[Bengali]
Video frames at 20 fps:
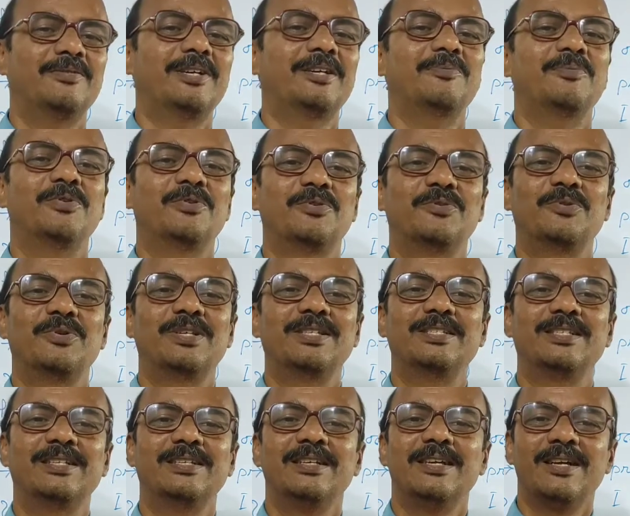আমাকে ফোন
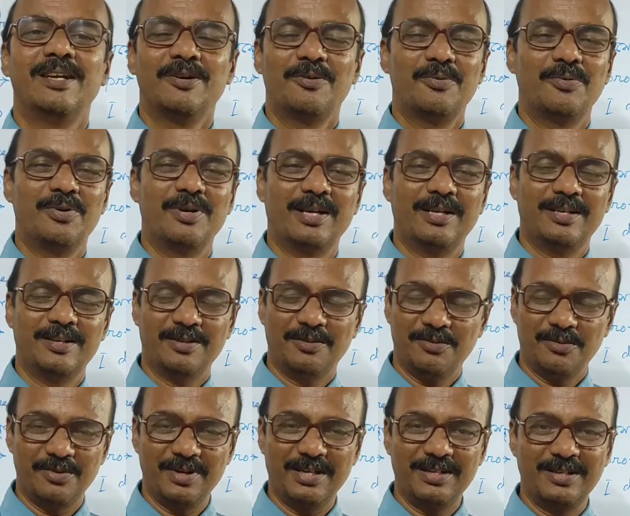করেছেন কোনো একটা
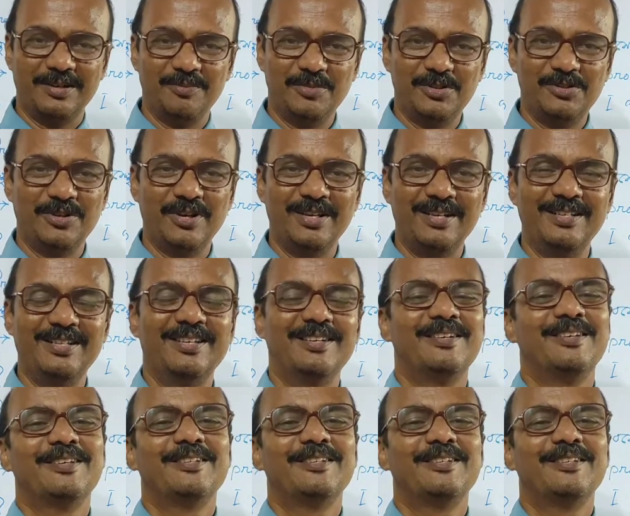কোনো একটা বিষয় নিয়ে